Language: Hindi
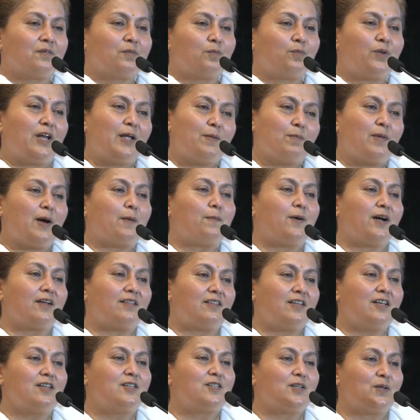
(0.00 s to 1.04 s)
प्रेमा
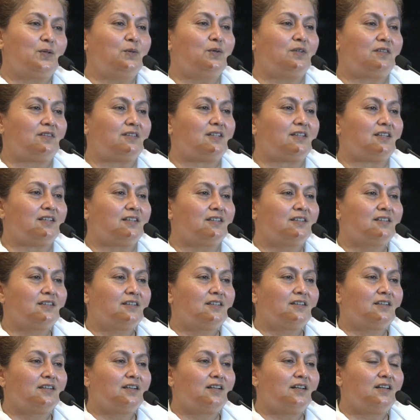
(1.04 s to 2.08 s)
भक्ति जरूर थी
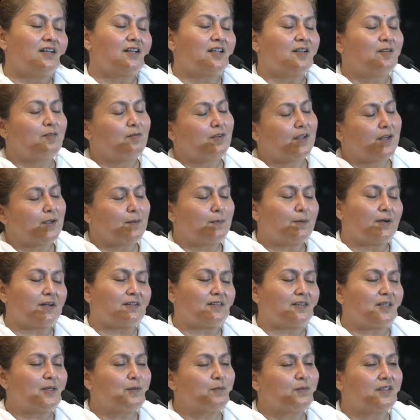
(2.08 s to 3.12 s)
लेकिन विरह
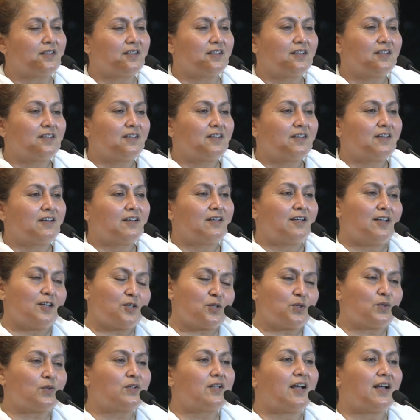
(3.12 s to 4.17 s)
भक्ति में
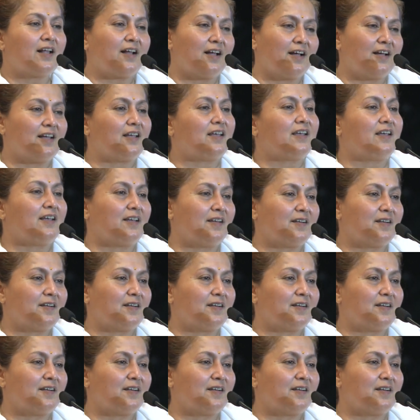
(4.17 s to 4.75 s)
यशोदा गई